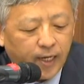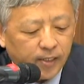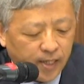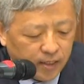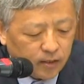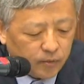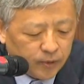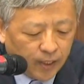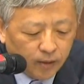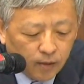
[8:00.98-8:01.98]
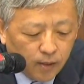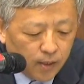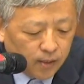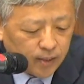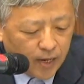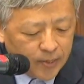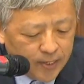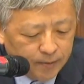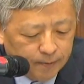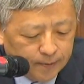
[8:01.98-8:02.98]
개정안을 낸 것입니다. 그
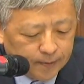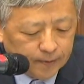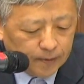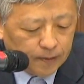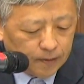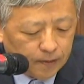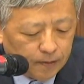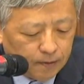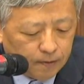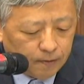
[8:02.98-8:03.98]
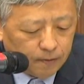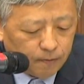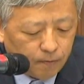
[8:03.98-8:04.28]
다음에 어,